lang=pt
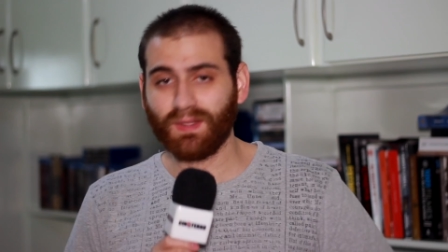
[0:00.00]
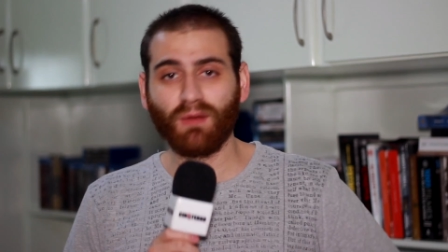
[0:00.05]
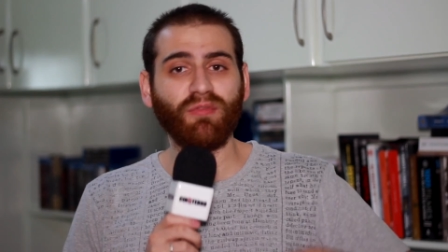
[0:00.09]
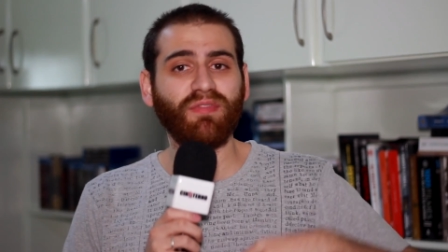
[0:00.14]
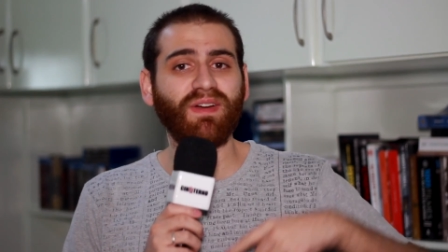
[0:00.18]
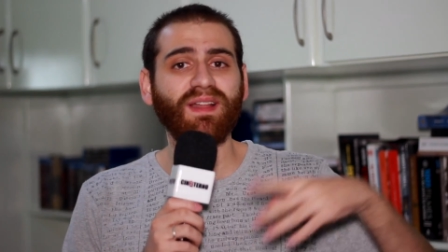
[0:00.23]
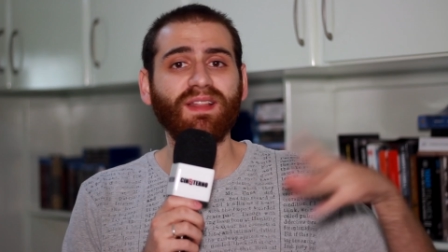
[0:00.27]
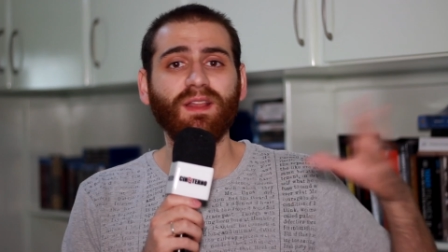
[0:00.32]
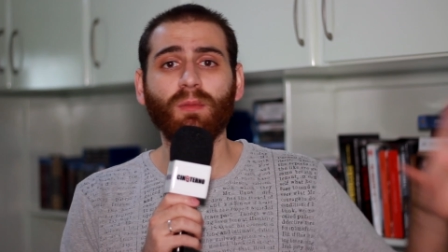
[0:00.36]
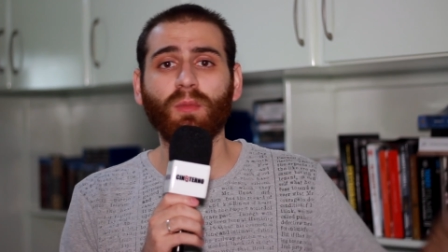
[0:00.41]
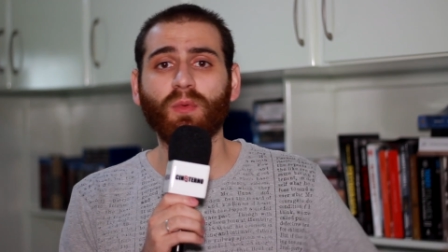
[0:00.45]
Não
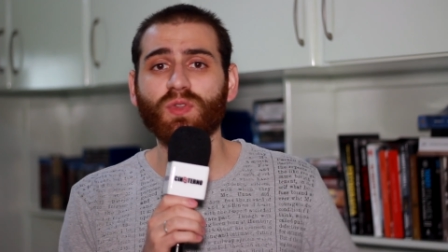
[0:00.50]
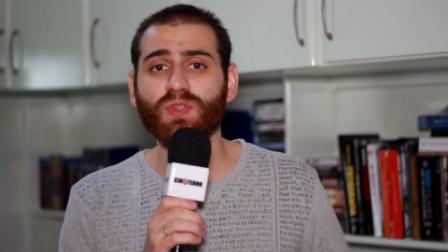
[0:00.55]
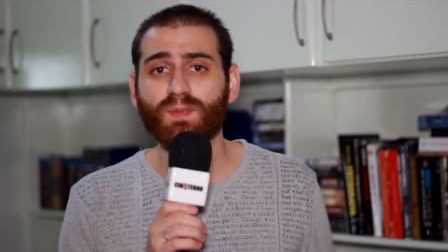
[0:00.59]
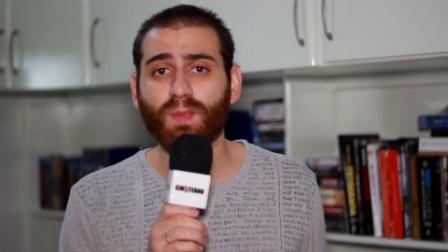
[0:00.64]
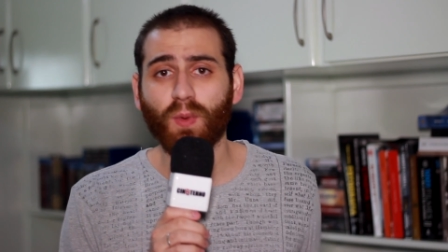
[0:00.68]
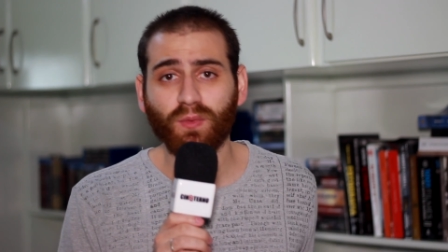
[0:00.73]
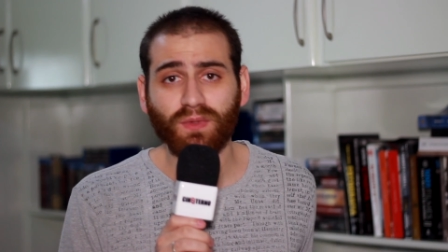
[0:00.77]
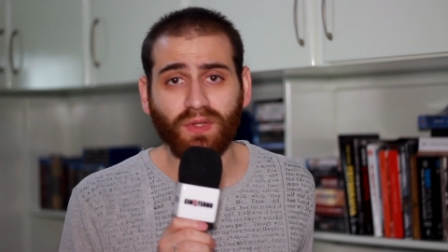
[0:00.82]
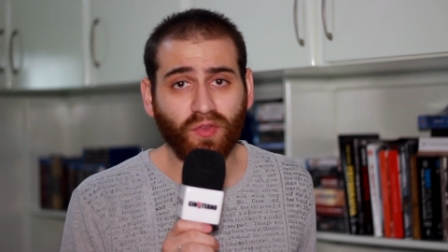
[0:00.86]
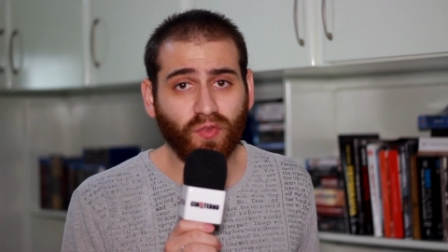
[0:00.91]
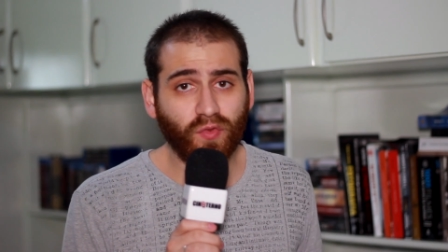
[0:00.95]
vai ter um monte de
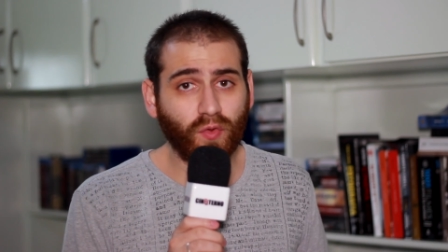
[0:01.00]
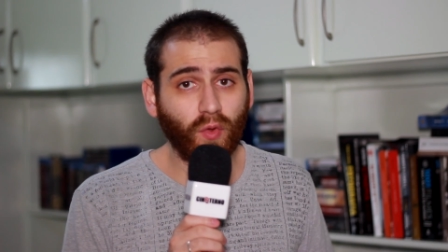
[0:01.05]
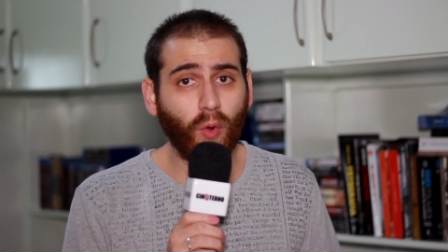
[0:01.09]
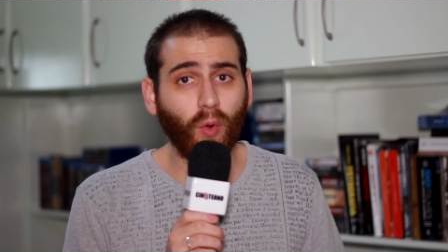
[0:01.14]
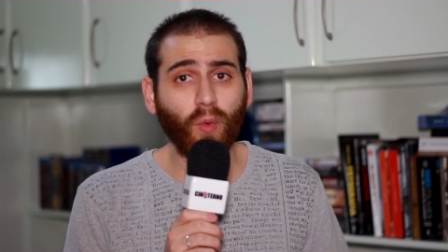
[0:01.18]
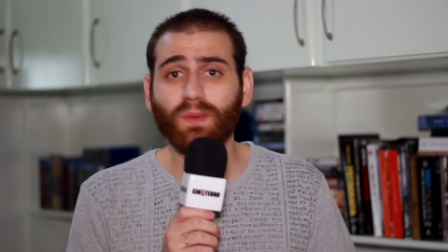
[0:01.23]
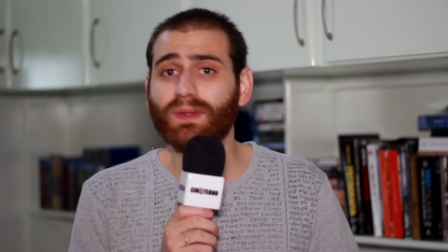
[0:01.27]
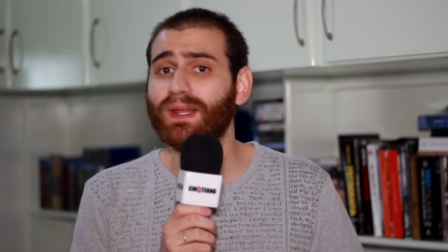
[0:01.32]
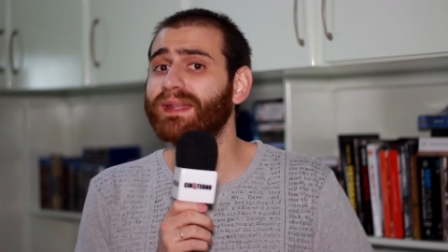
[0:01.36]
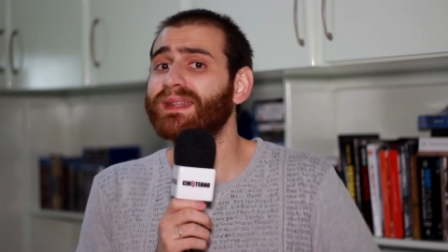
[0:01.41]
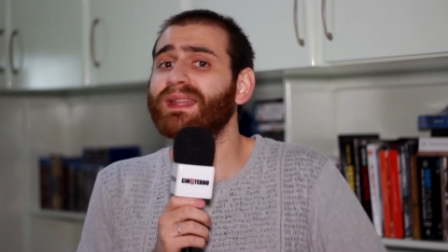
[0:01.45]
ponta
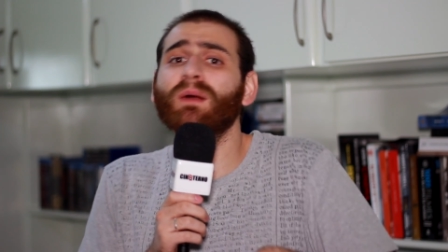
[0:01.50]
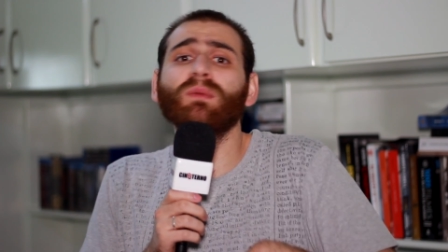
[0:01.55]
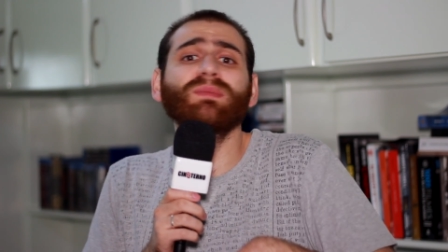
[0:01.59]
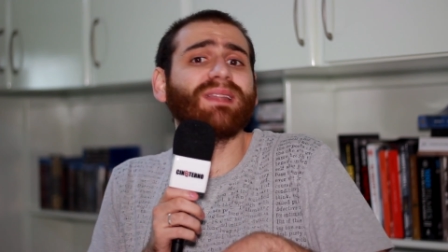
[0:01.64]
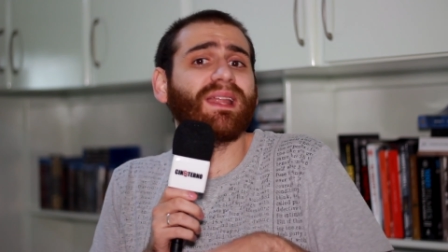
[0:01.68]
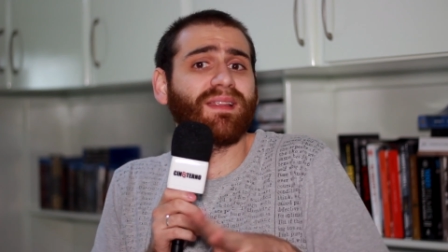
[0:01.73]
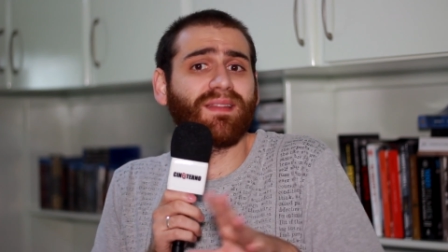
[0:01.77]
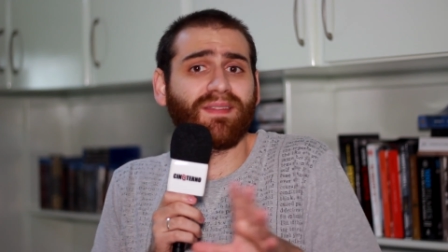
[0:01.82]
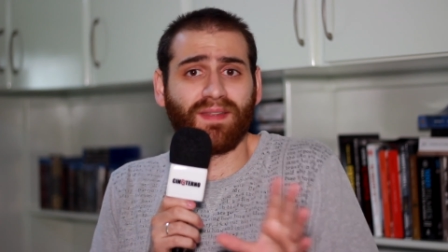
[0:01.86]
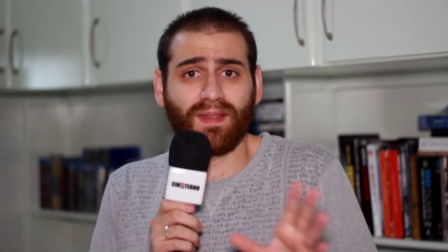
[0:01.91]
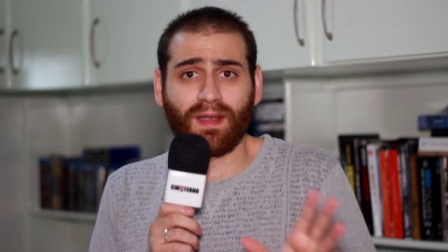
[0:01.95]
solta, não
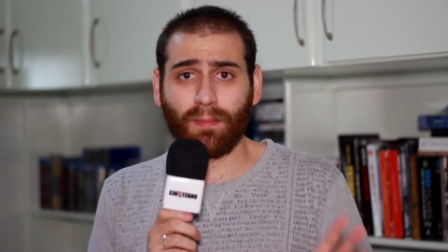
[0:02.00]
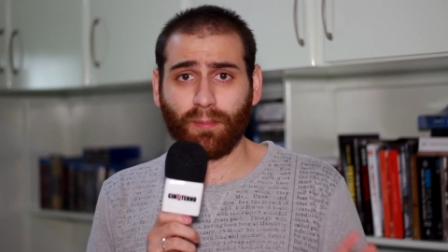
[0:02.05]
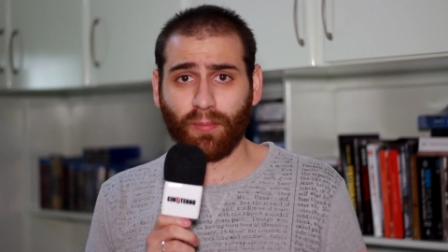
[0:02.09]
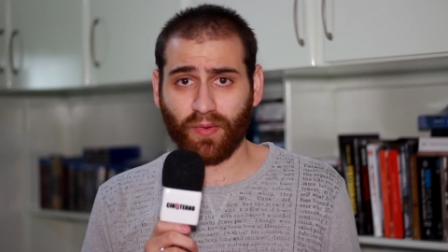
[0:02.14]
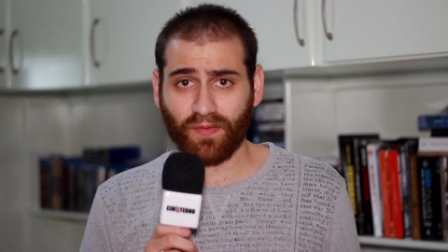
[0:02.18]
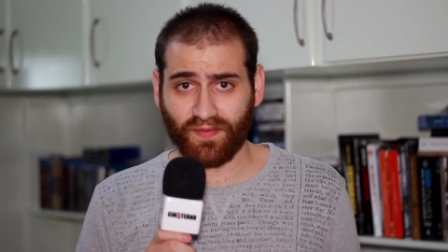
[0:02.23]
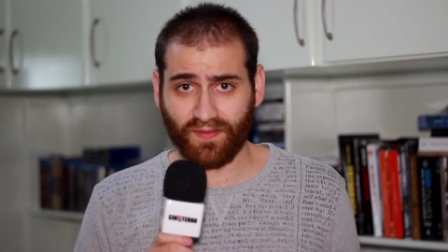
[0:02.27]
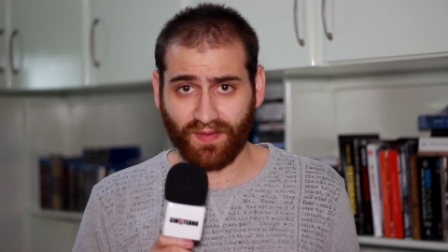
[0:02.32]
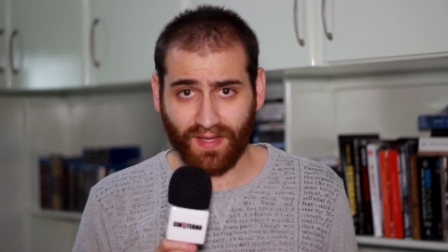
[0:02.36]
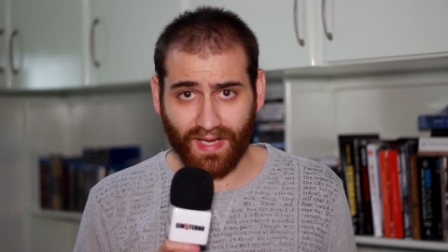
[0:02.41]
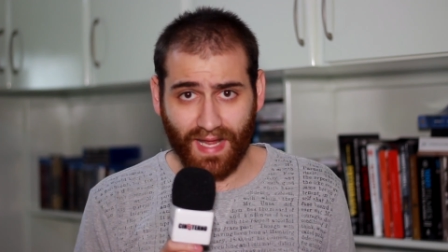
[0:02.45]
tem cena
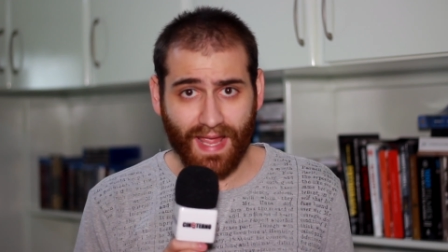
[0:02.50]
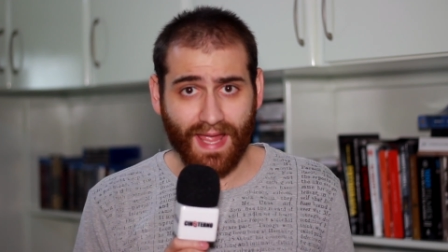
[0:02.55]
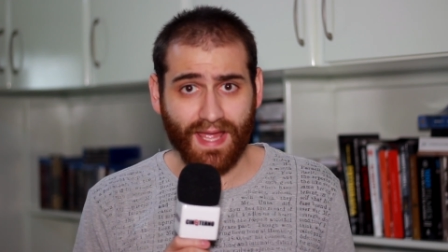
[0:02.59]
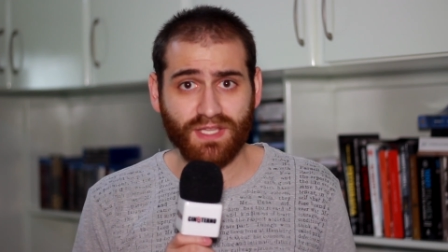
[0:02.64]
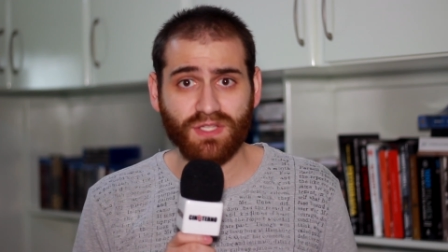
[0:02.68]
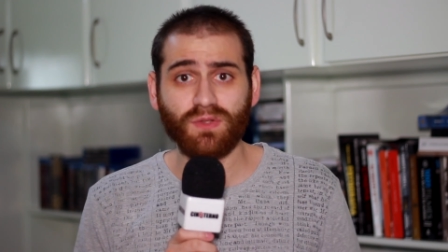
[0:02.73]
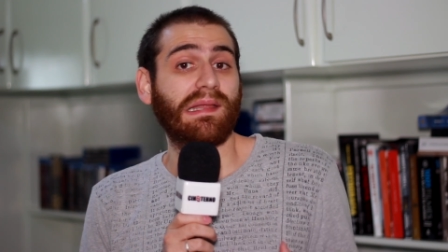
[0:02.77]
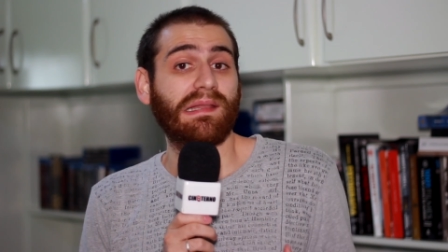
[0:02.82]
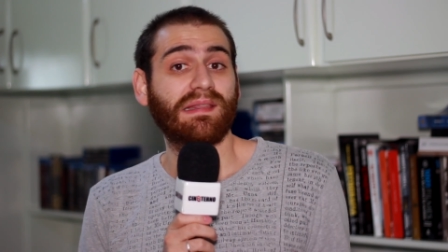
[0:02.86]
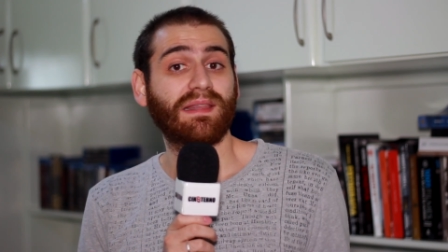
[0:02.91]
pós-crédito.